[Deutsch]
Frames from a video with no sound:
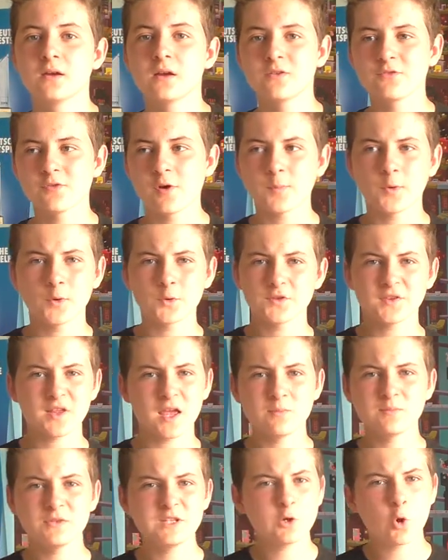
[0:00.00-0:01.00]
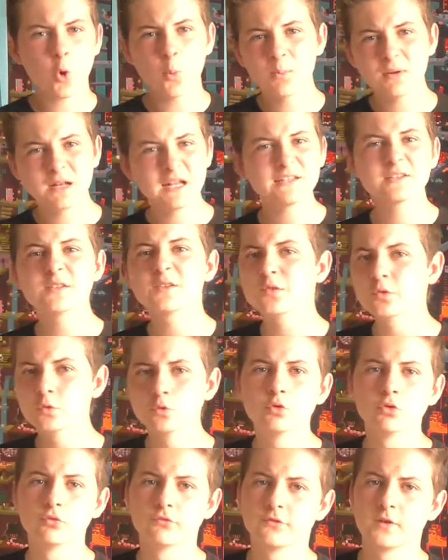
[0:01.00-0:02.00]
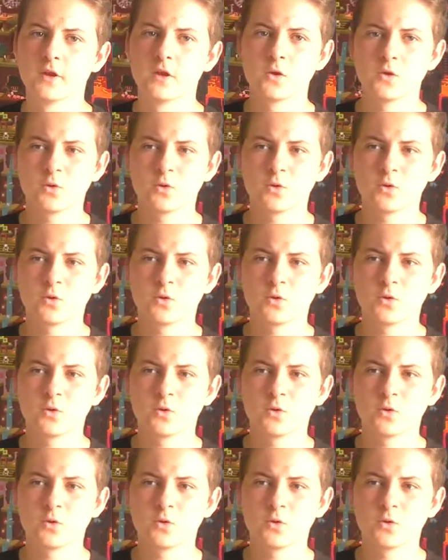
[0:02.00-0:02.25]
verbaut es einem die komplette Zukunft.